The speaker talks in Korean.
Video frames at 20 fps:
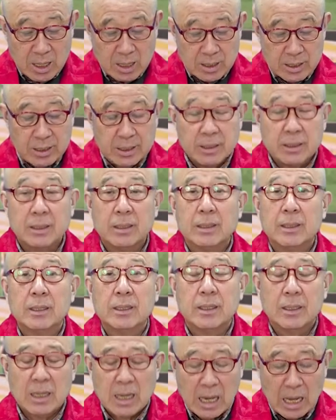
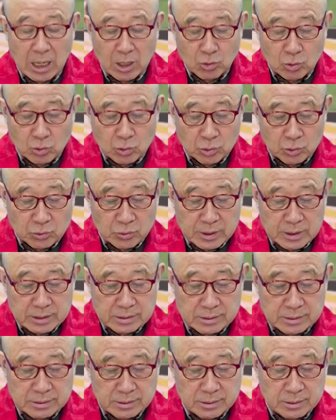에,
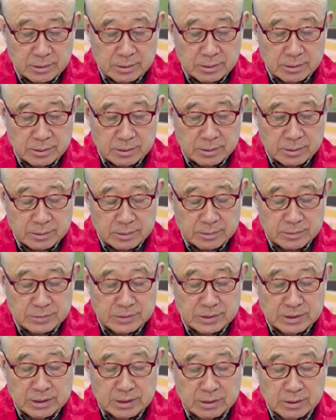앙코르왓을
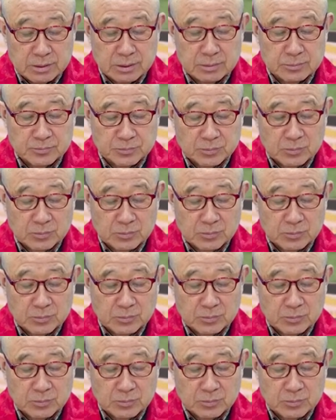이제 그